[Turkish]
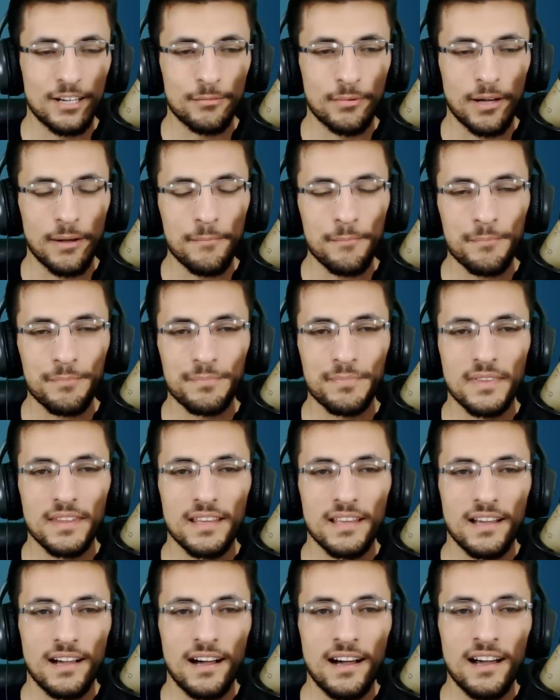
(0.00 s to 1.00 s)
Tamam.
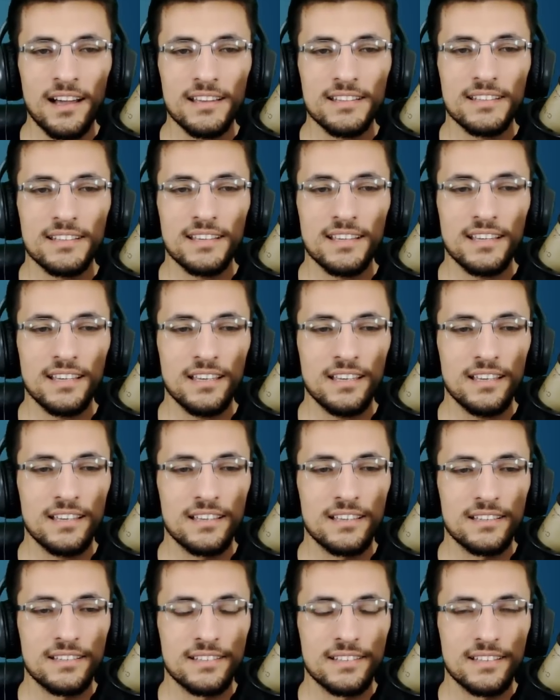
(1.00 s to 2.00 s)
Haydi.
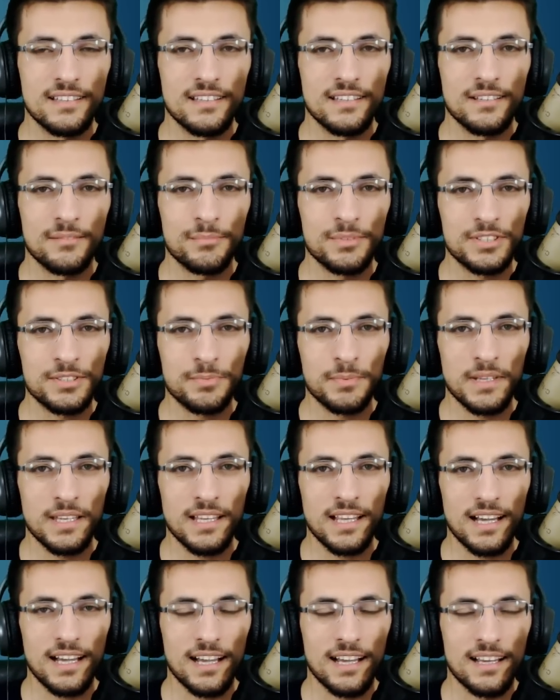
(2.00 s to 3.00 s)

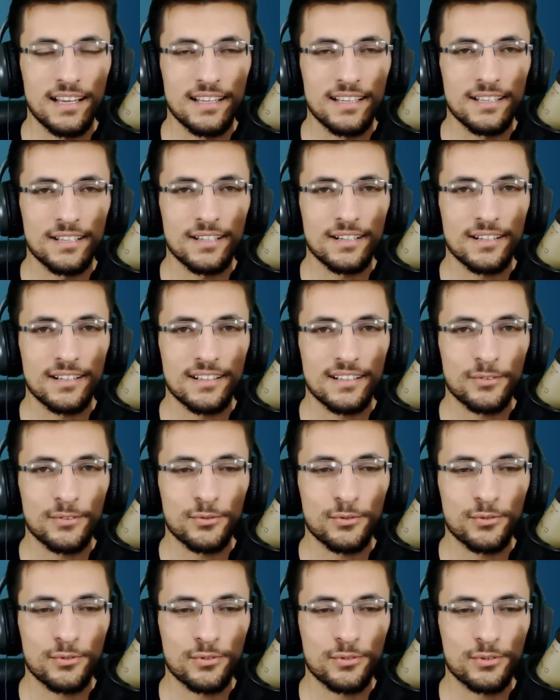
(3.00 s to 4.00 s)
Bismillah.
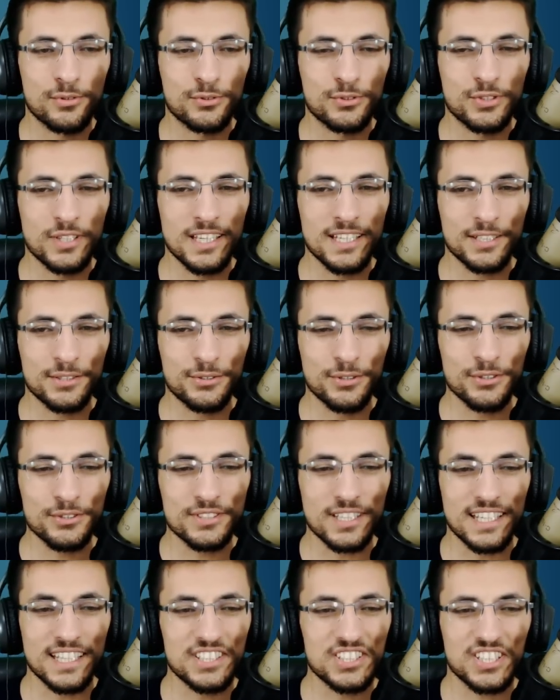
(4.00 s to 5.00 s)
Kutuya
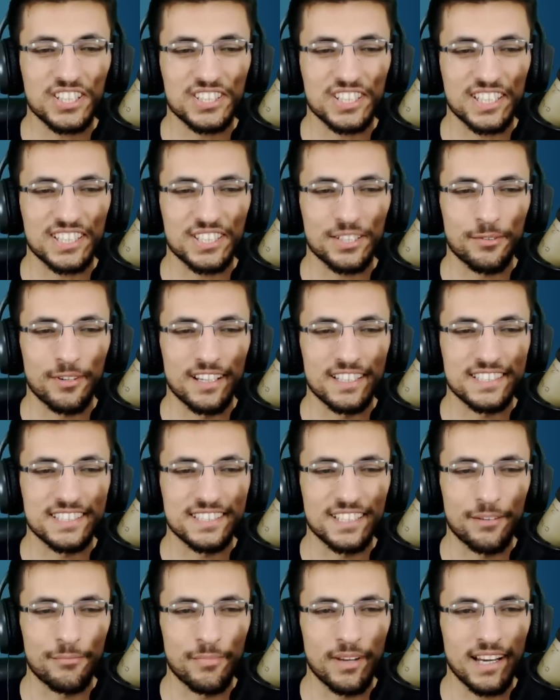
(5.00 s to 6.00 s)
gidiyoruz da ne çıkacak acaba
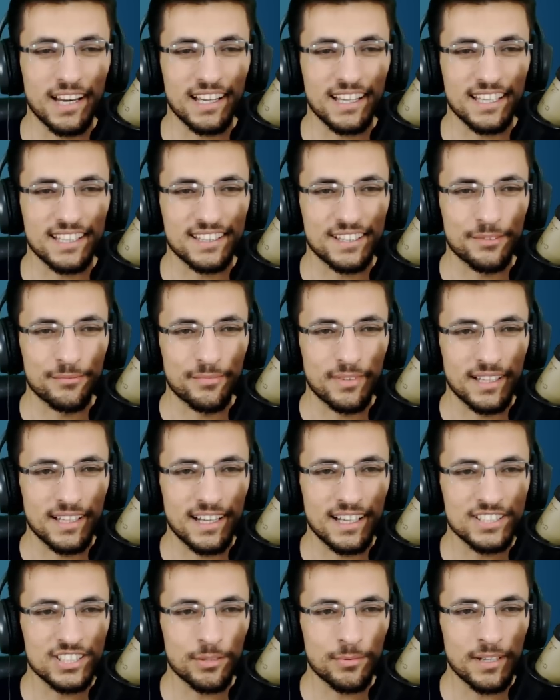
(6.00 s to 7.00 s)
içinden merak ettim ben.
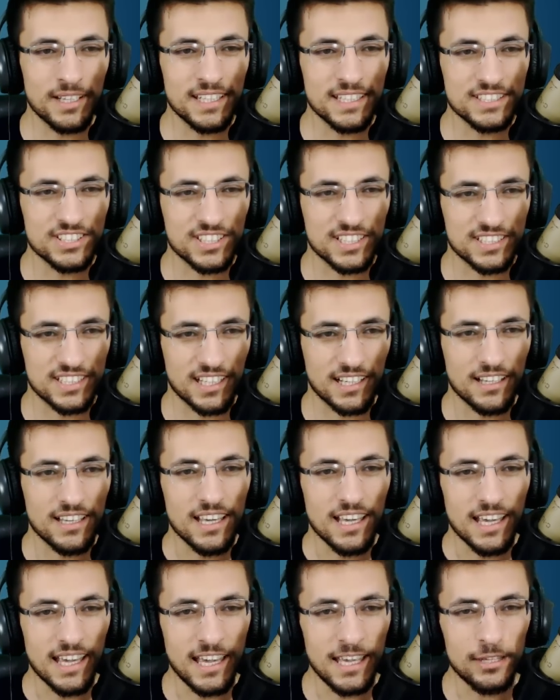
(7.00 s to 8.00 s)
Acaba ne çıkacak?
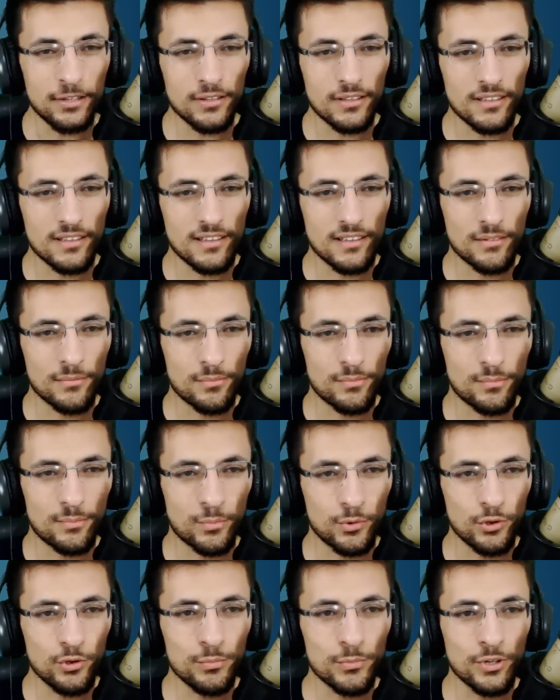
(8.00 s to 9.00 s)
Büyük en... çıkacak.
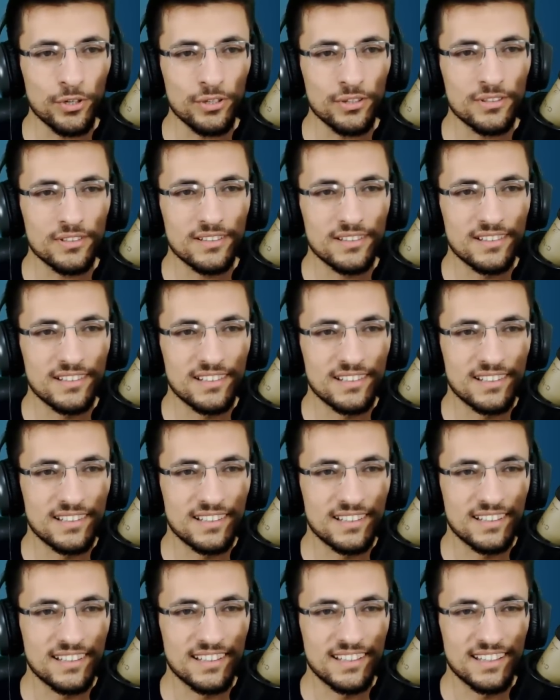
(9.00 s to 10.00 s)
Büyü büyük mü? Çıkacak
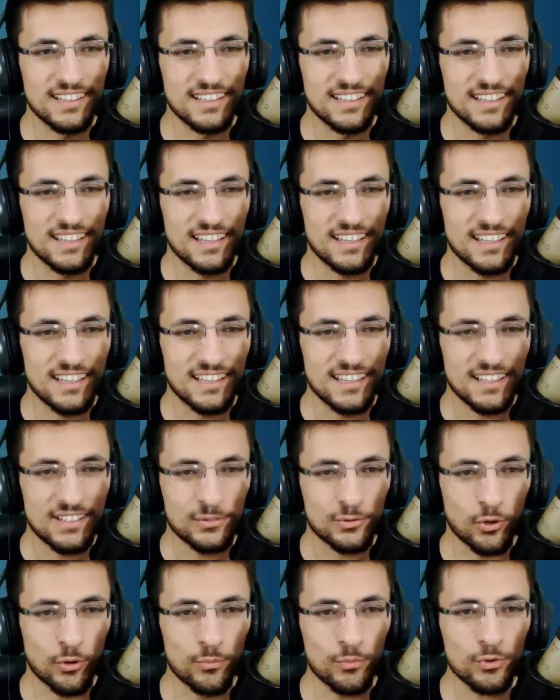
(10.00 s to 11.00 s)

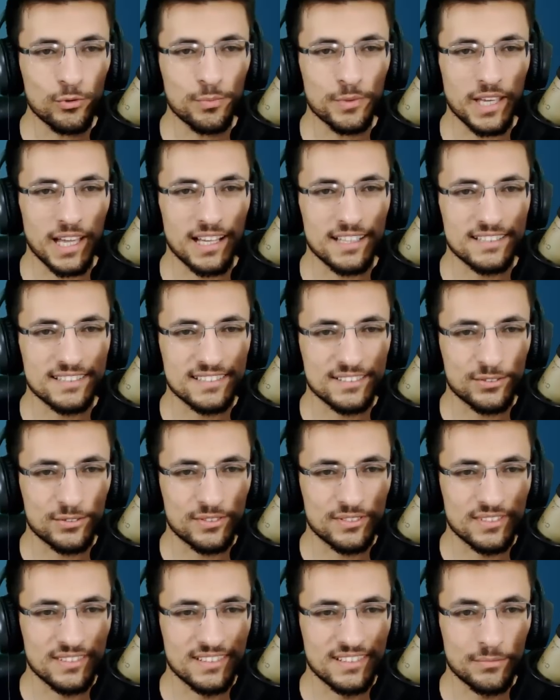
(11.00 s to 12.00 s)
Tomruk büyük, mu gelsin?
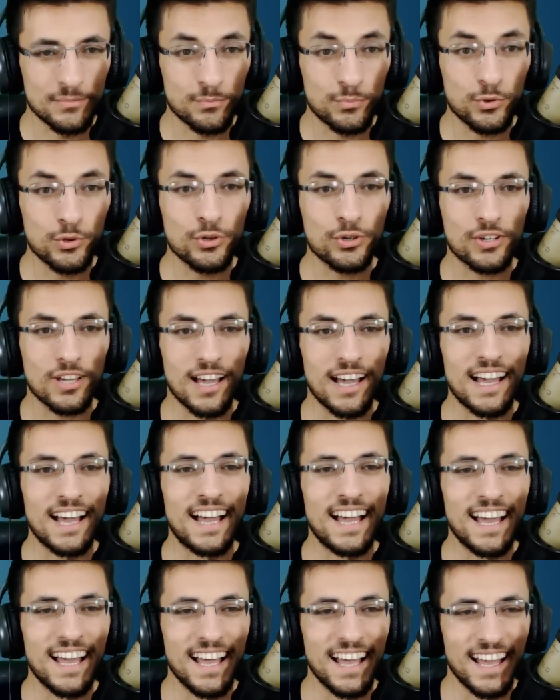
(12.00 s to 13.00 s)
Büyük. Büyük.
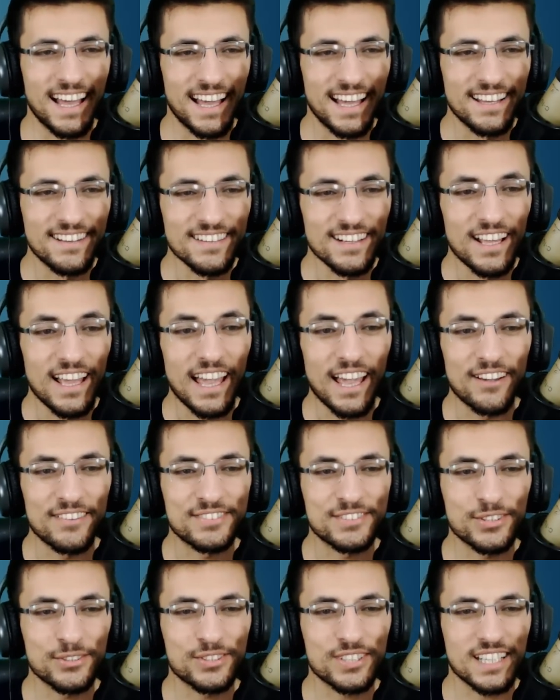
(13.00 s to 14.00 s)

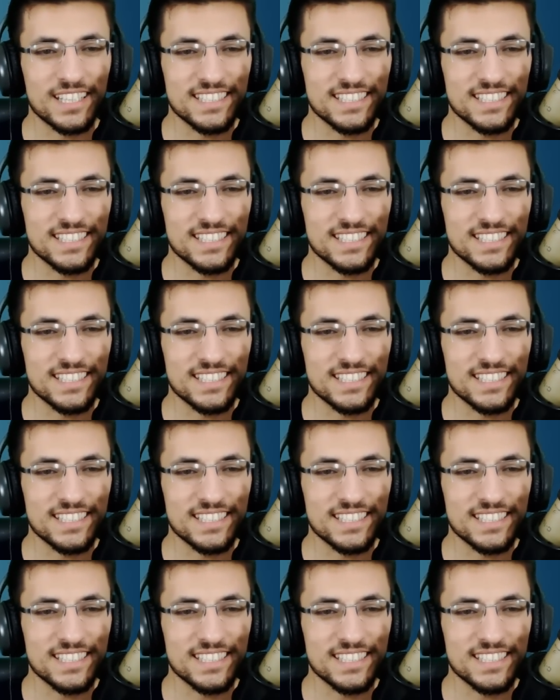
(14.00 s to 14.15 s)
büyük.